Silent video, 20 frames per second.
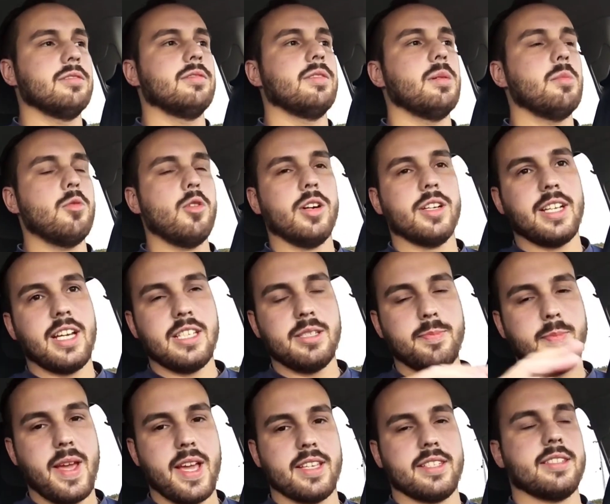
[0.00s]
vamos cortar as
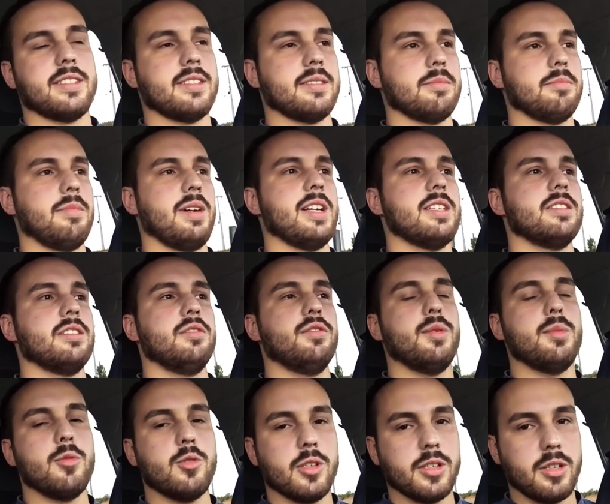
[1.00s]
peças, mas não
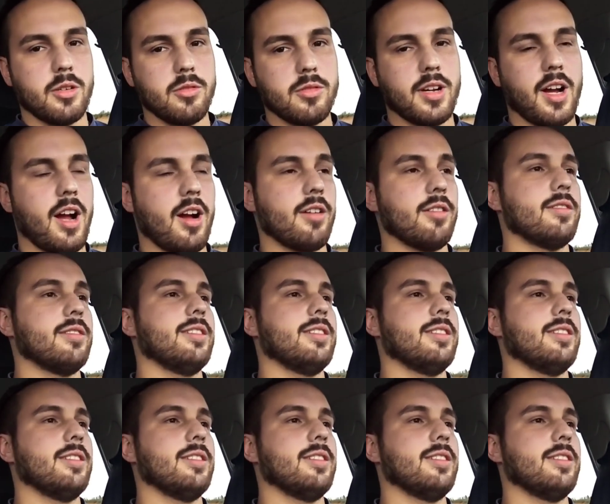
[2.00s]
vamos cortar o carro.